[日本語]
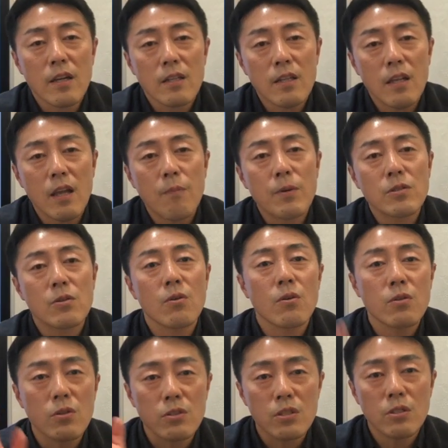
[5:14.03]
でやっぱりその
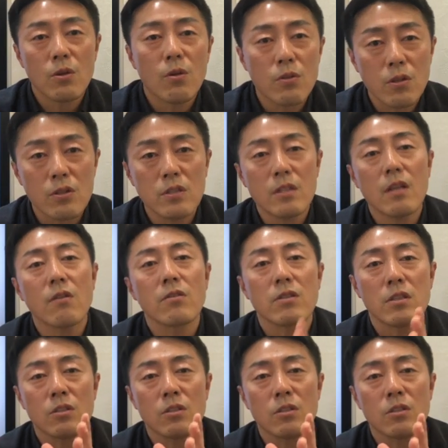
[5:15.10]
土地その土地での